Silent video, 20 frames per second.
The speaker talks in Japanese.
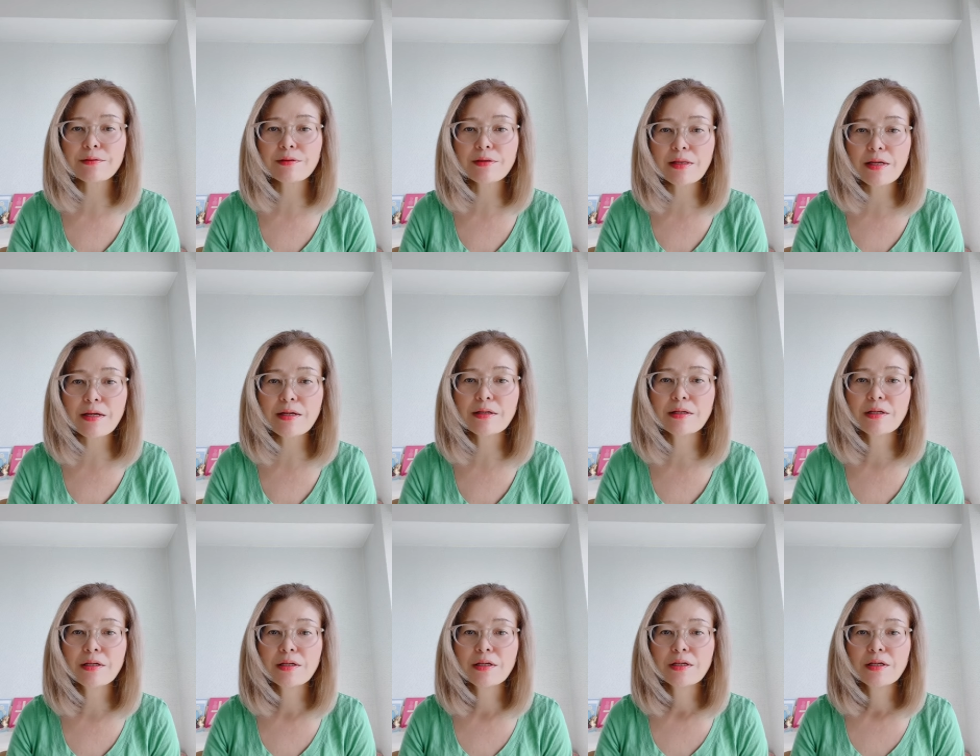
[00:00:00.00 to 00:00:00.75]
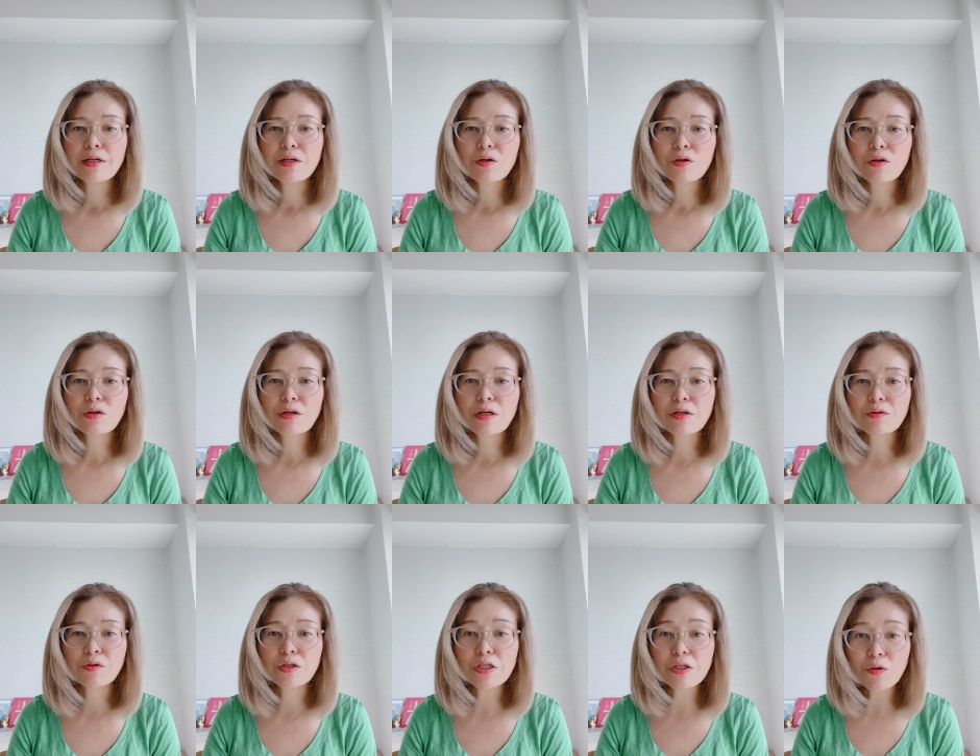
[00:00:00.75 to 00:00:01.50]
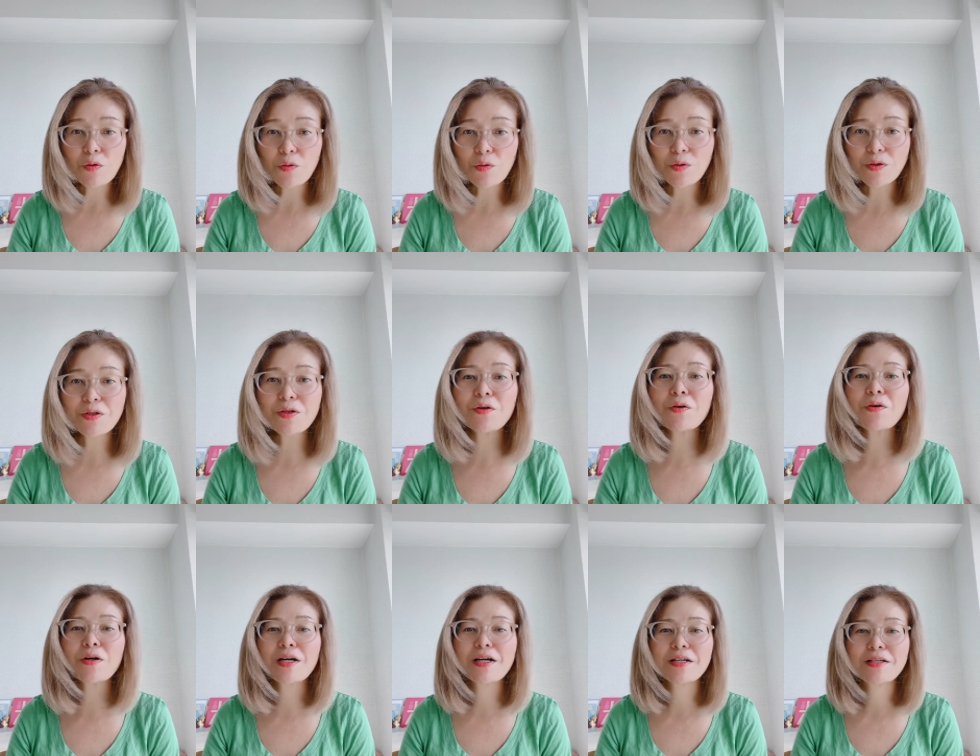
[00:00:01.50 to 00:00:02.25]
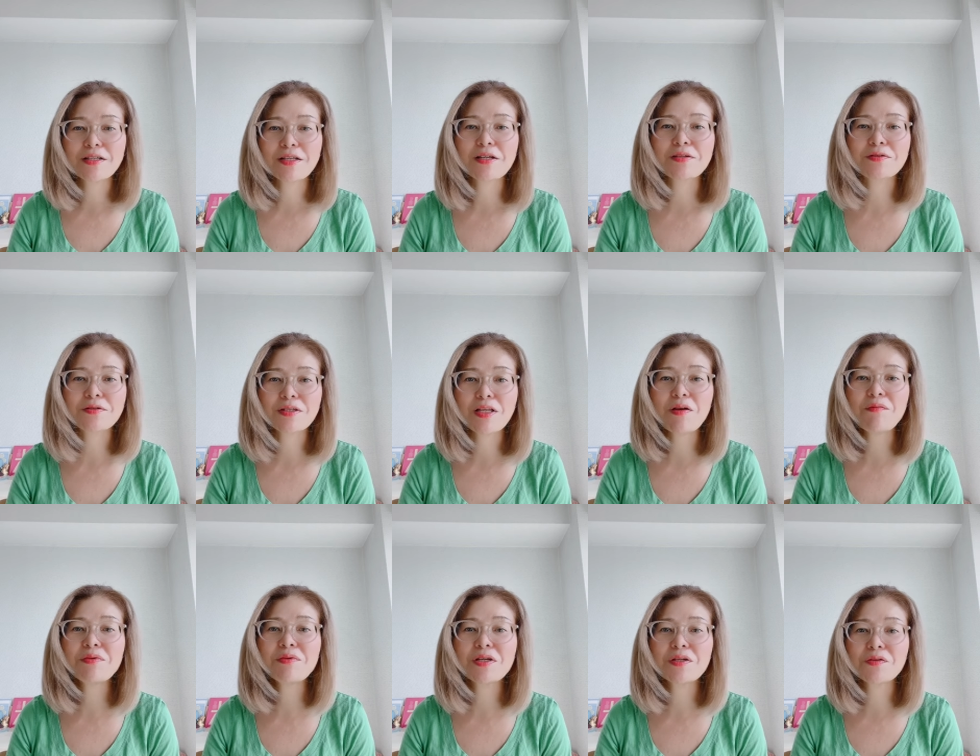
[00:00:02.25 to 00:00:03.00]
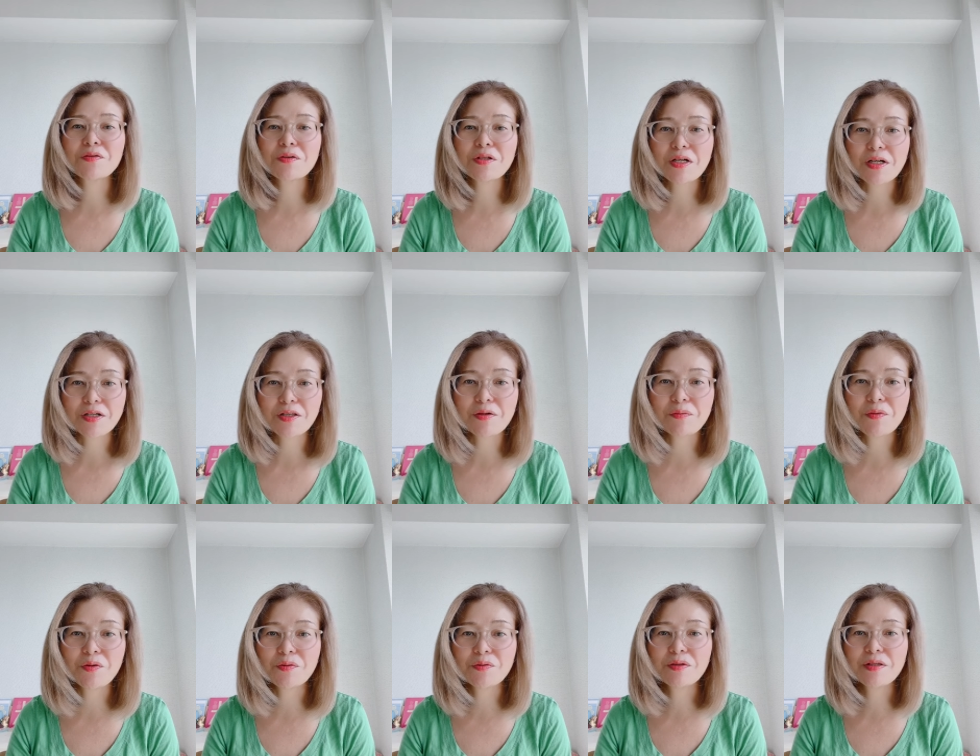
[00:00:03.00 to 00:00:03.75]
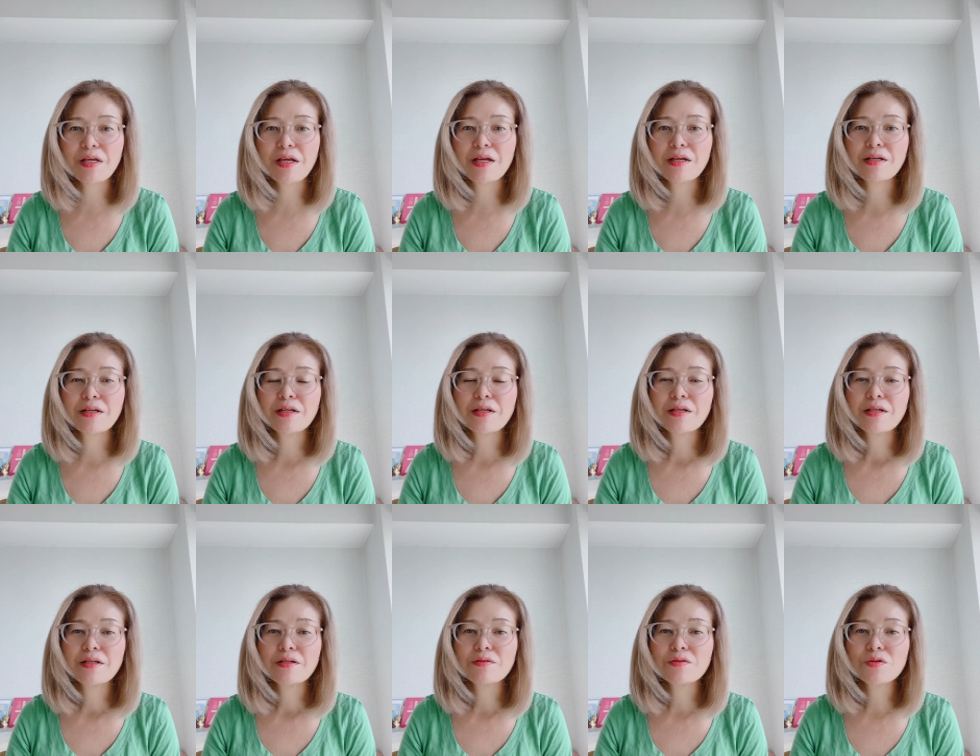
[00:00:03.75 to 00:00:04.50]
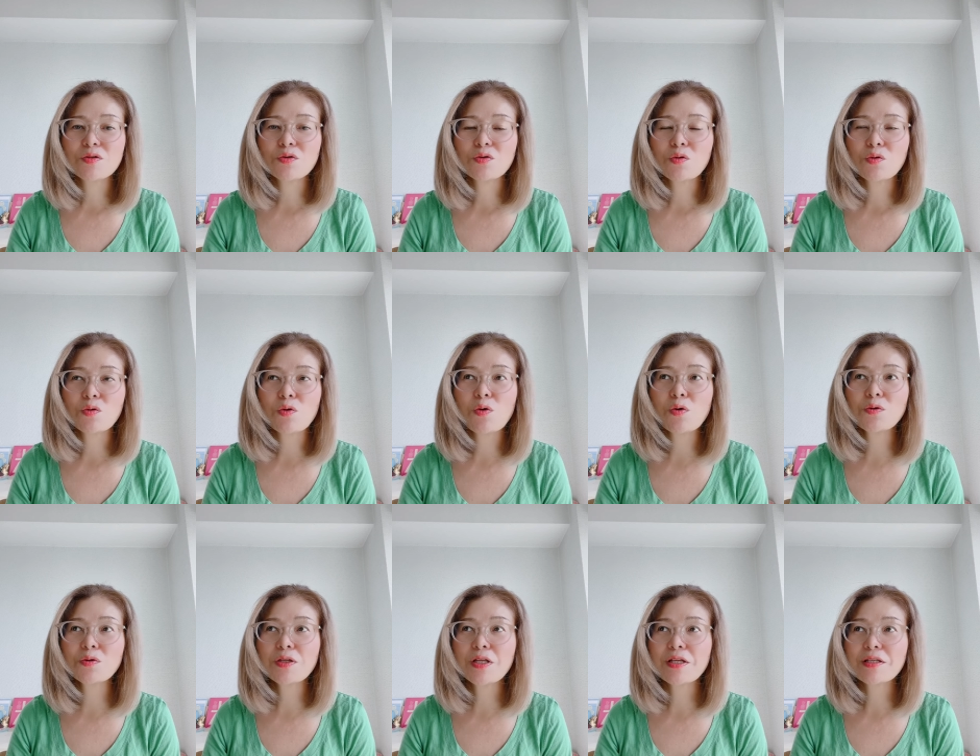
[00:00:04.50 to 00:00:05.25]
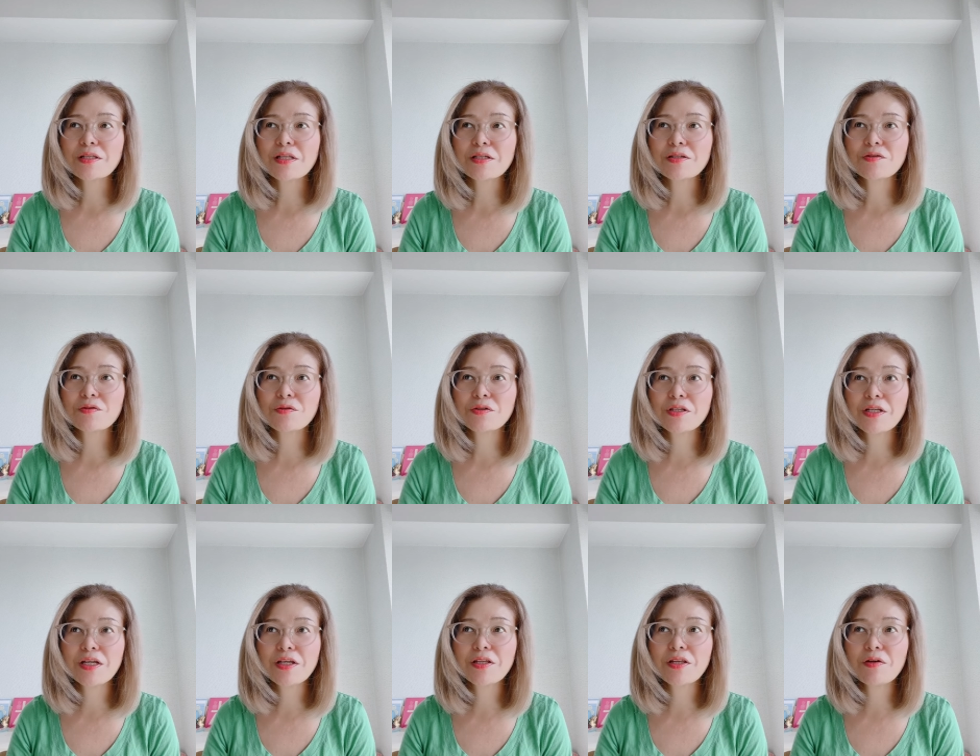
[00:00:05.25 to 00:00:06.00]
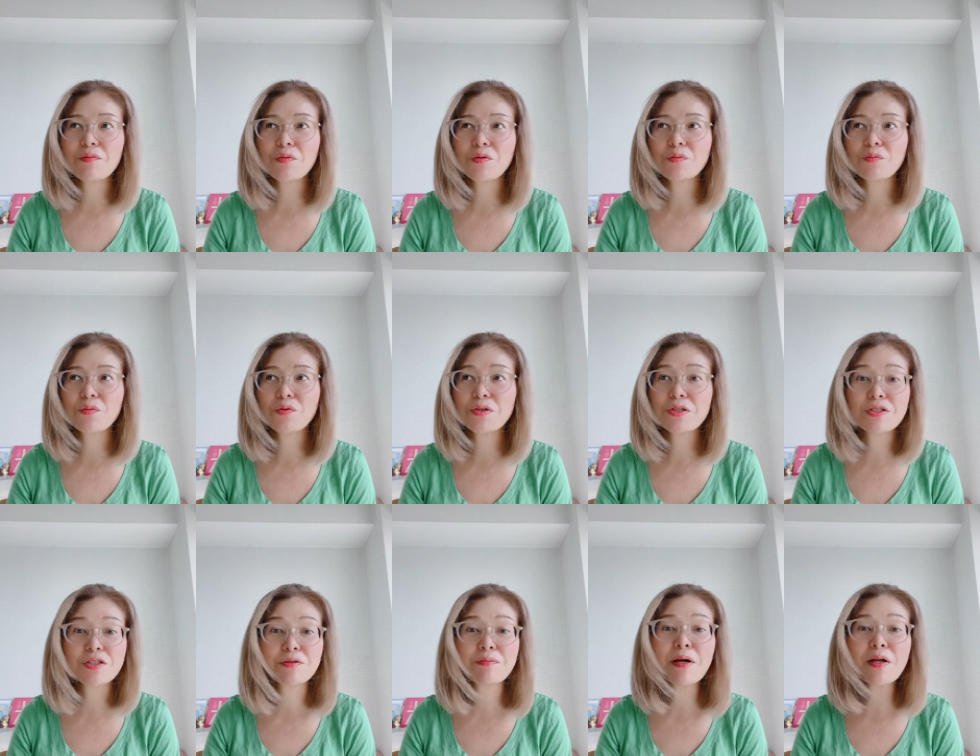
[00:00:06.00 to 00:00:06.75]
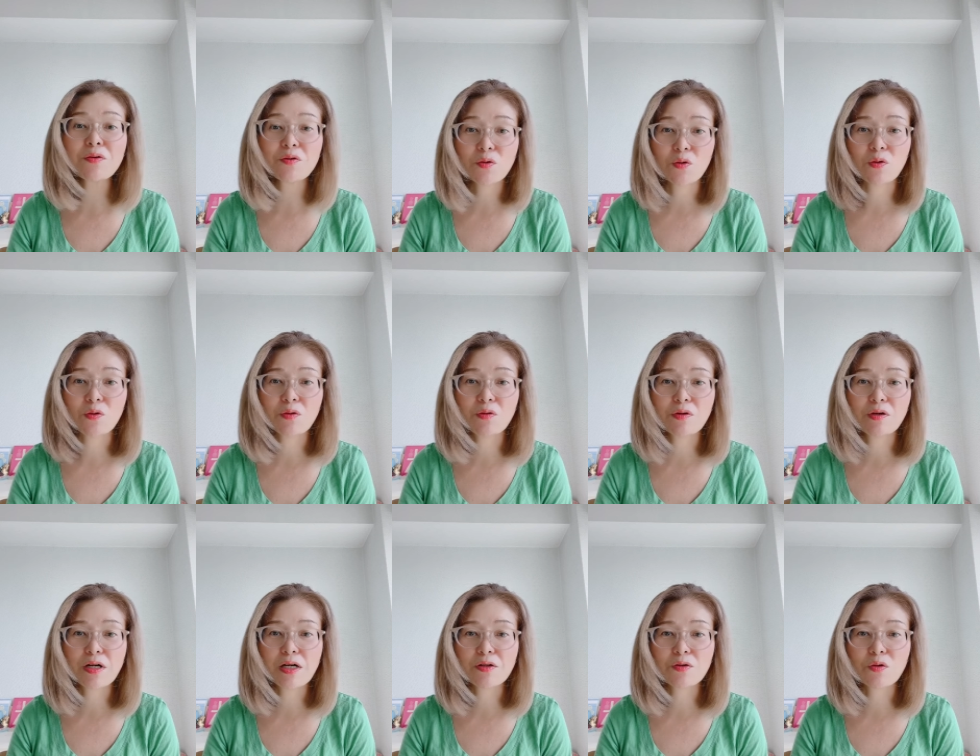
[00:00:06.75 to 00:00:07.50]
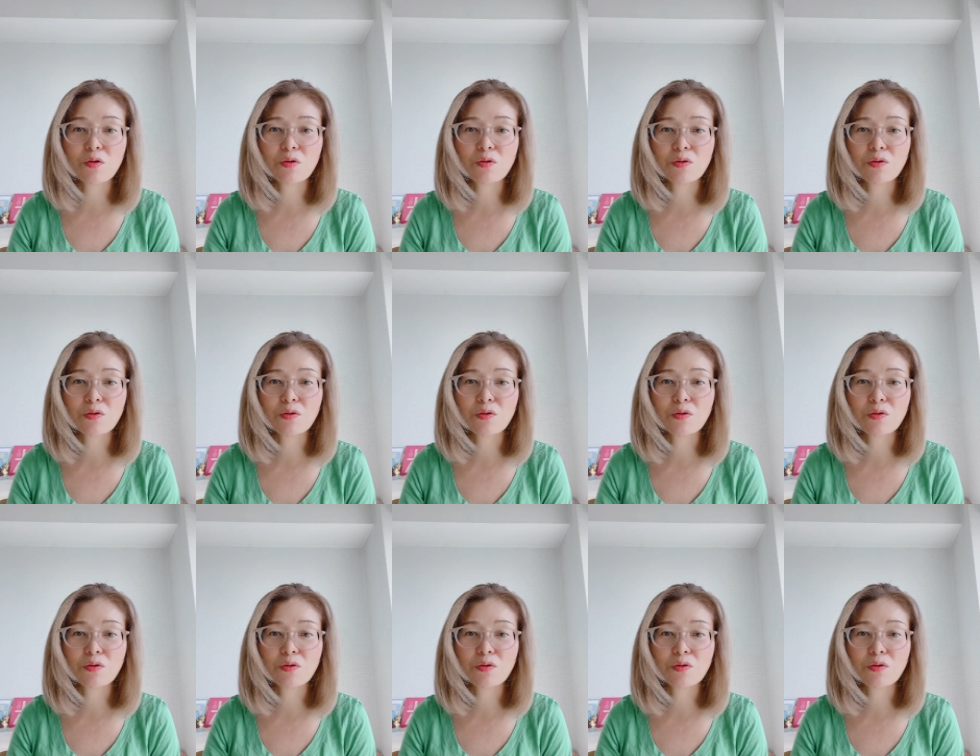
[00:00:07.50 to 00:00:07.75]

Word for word: であの異様に怖がりです3匹の中でも。でうちのゴールデンたちを入れてももう一番のあの